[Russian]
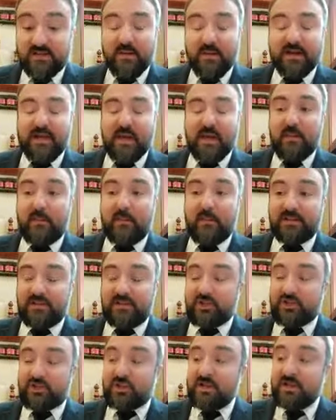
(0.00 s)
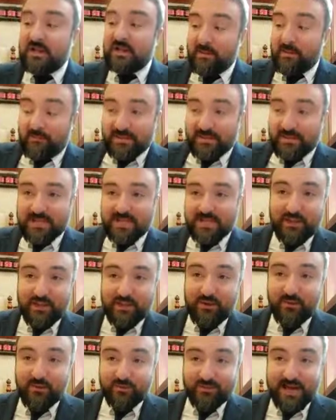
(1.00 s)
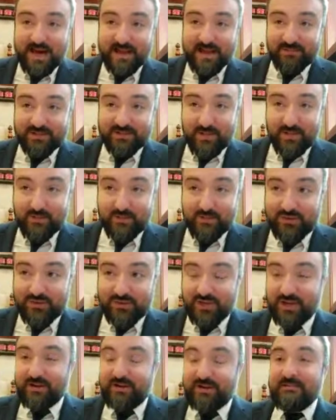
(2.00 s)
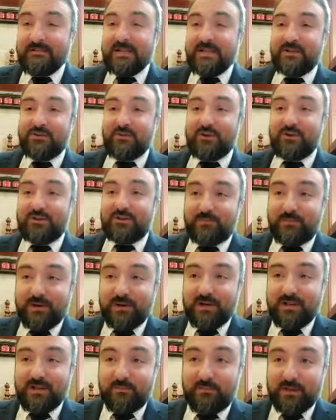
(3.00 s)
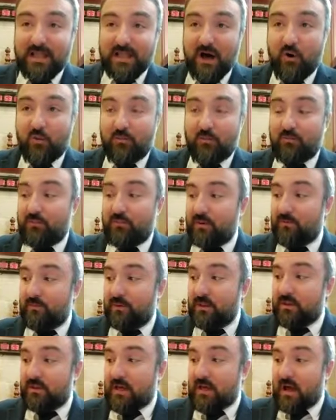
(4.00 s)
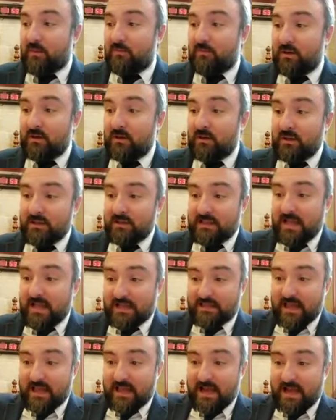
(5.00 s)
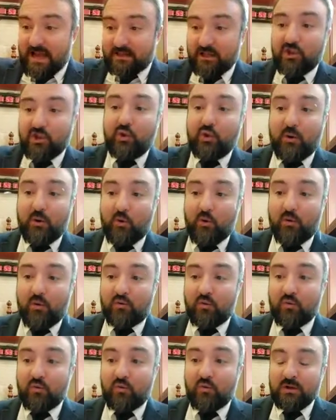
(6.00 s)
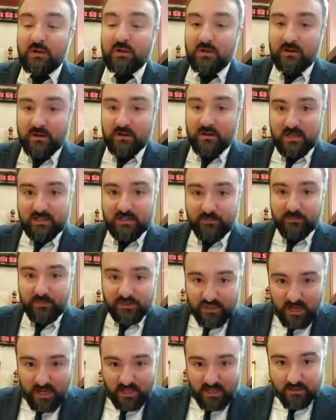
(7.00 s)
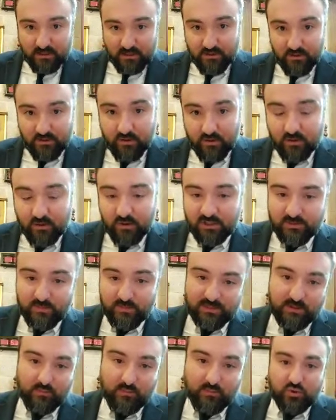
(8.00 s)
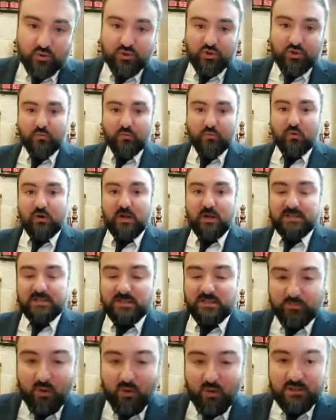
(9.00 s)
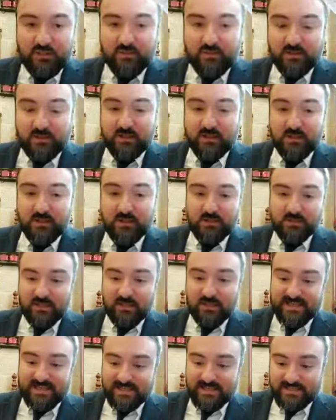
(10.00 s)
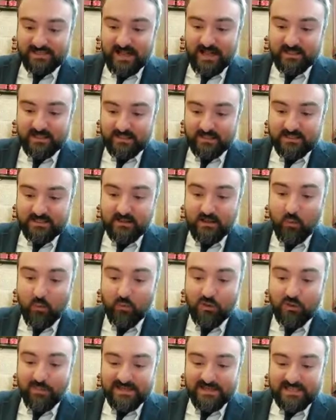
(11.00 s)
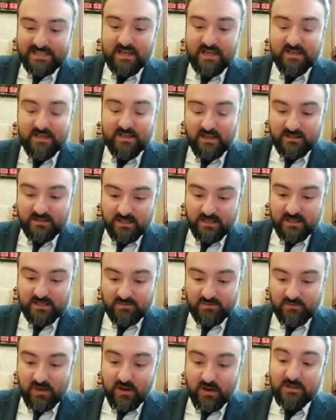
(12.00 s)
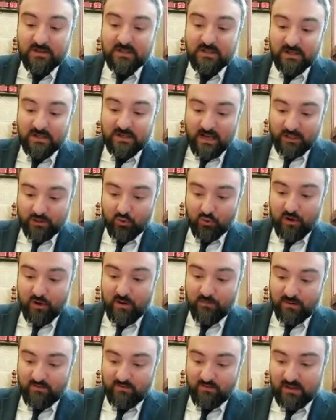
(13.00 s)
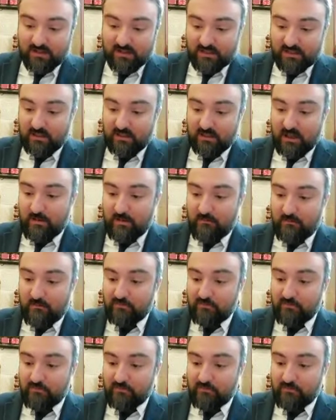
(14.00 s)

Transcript: Макебе Патиш, последний удар, мы с вами учили. То есть был, была, был как бы, да, ты открыл упаковку, распечатал ее, теперь ты можешь ее много раз использовать, ты создал, ты сделал какое-то последнее действие, которое превратило